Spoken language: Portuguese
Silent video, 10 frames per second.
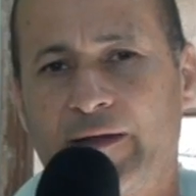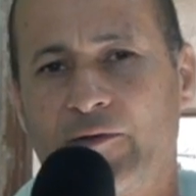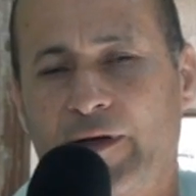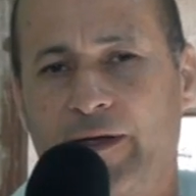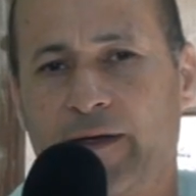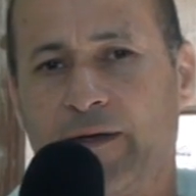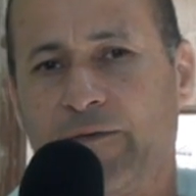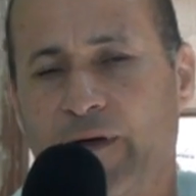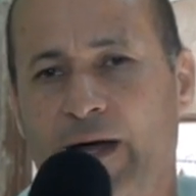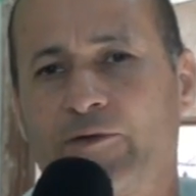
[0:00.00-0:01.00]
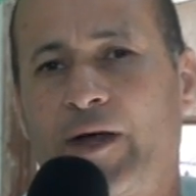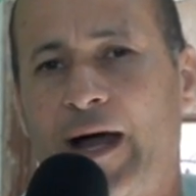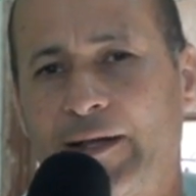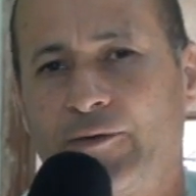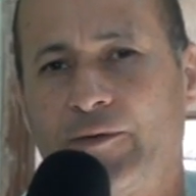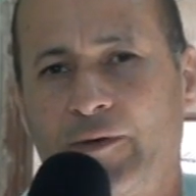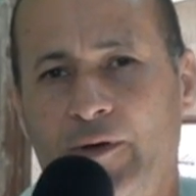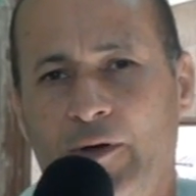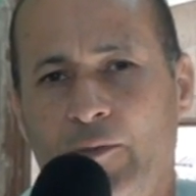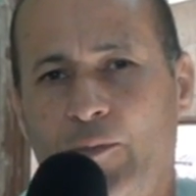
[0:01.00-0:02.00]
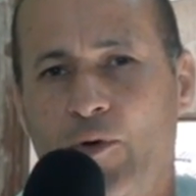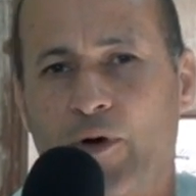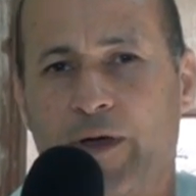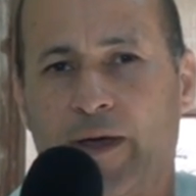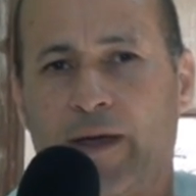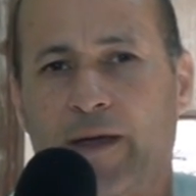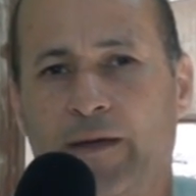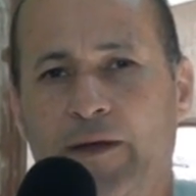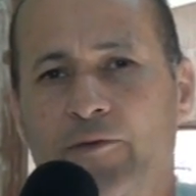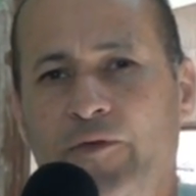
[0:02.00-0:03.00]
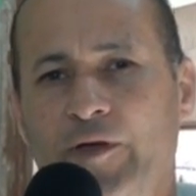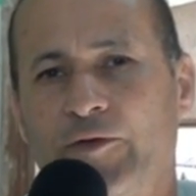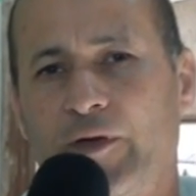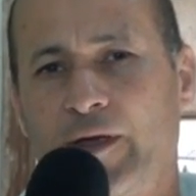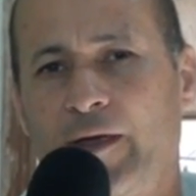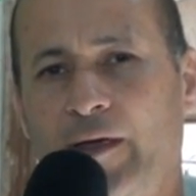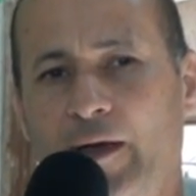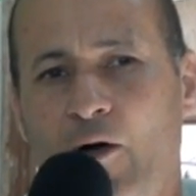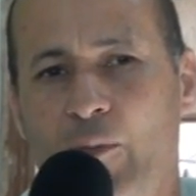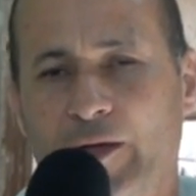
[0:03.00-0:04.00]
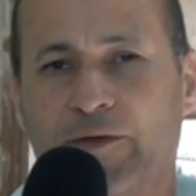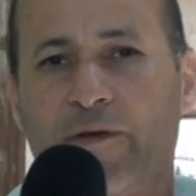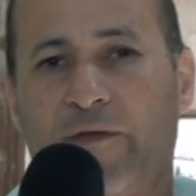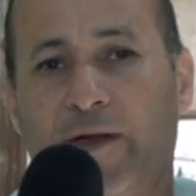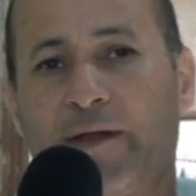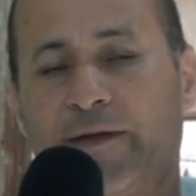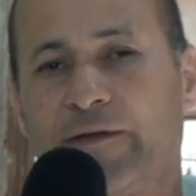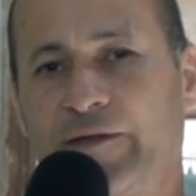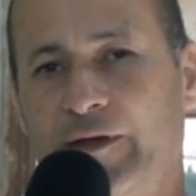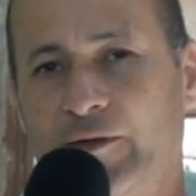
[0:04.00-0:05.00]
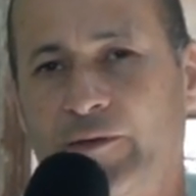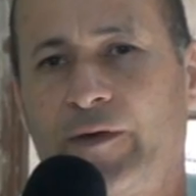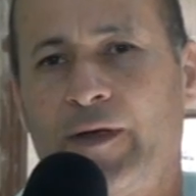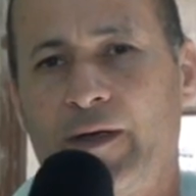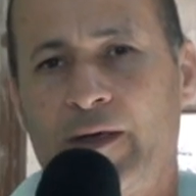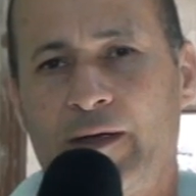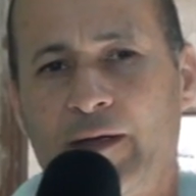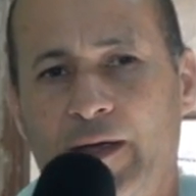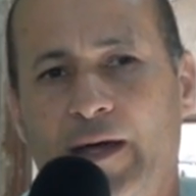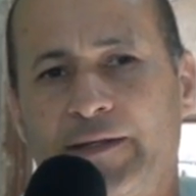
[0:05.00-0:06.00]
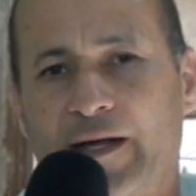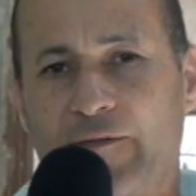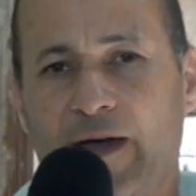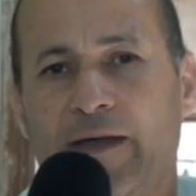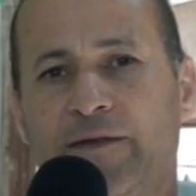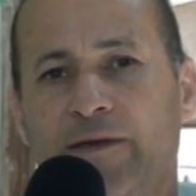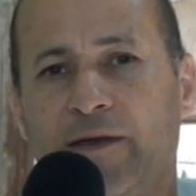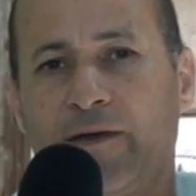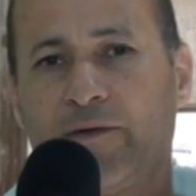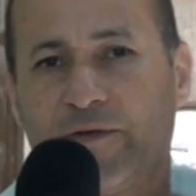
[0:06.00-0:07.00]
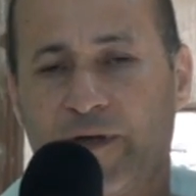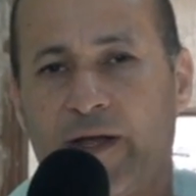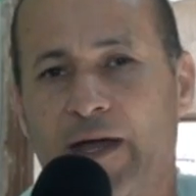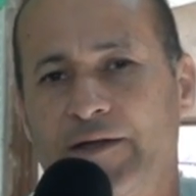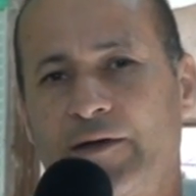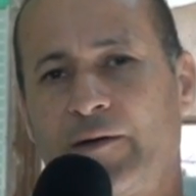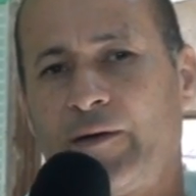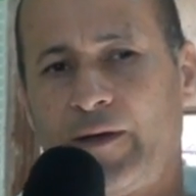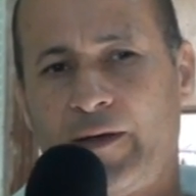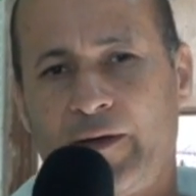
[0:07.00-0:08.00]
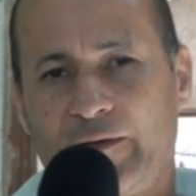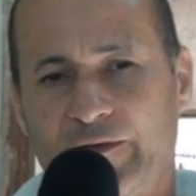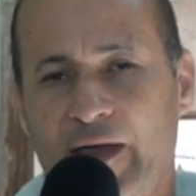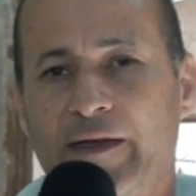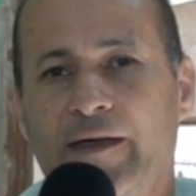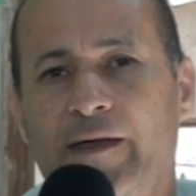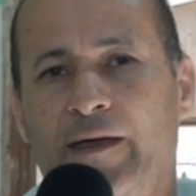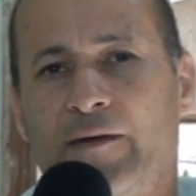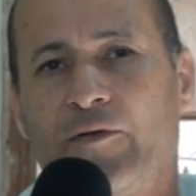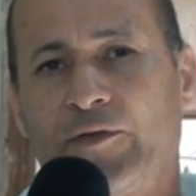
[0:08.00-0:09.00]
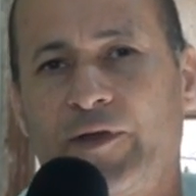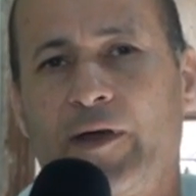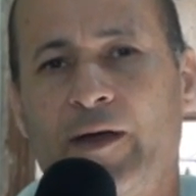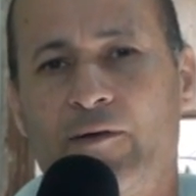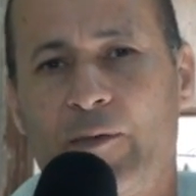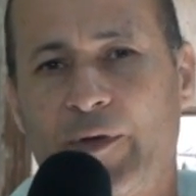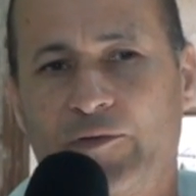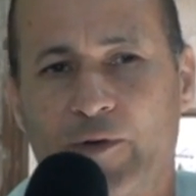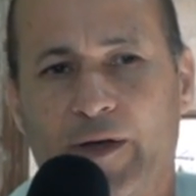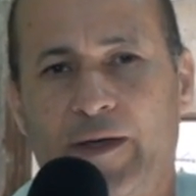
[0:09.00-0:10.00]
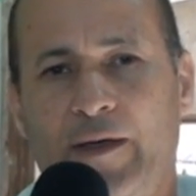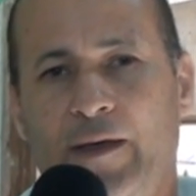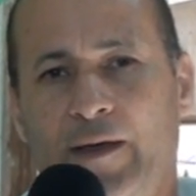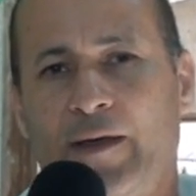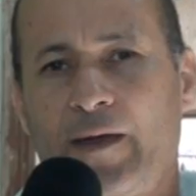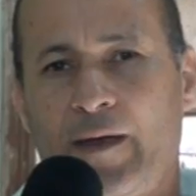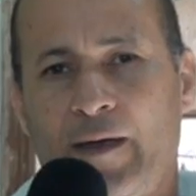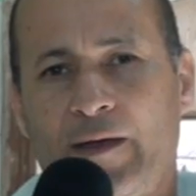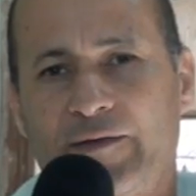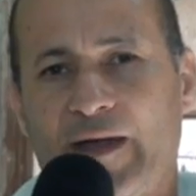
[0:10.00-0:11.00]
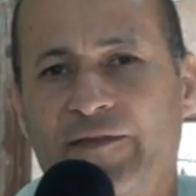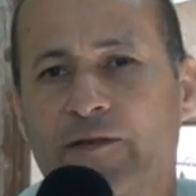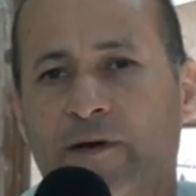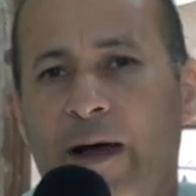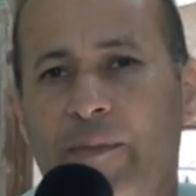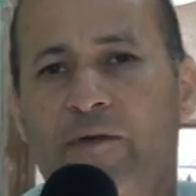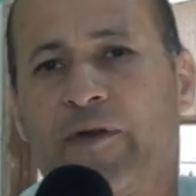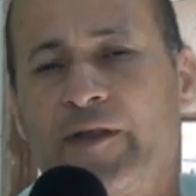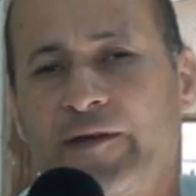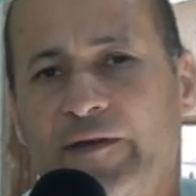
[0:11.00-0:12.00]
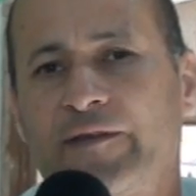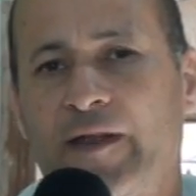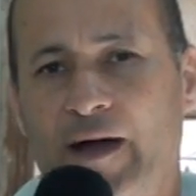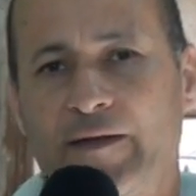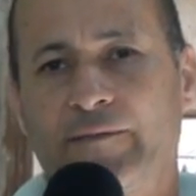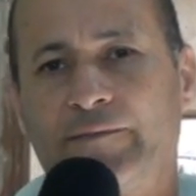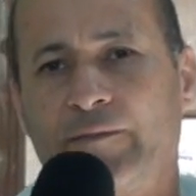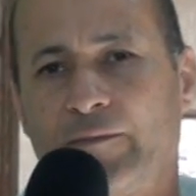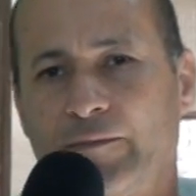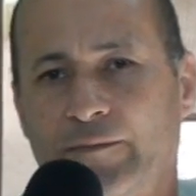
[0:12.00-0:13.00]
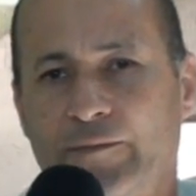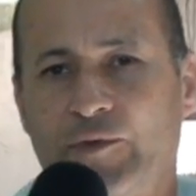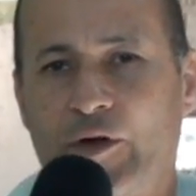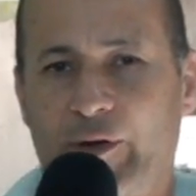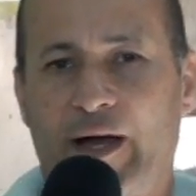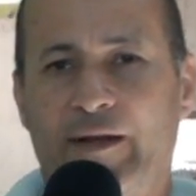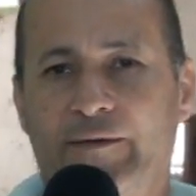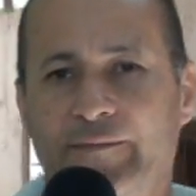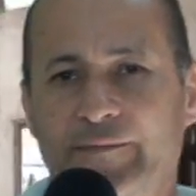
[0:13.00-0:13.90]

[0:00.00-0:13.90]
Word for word: tenho aqui ficado grato, porque tenho visto que aumento de venda tem sido e através de, dos clientes, sei que você é uma pessoa que está sendo cabível aqui nesta cidade. Muito obrigado.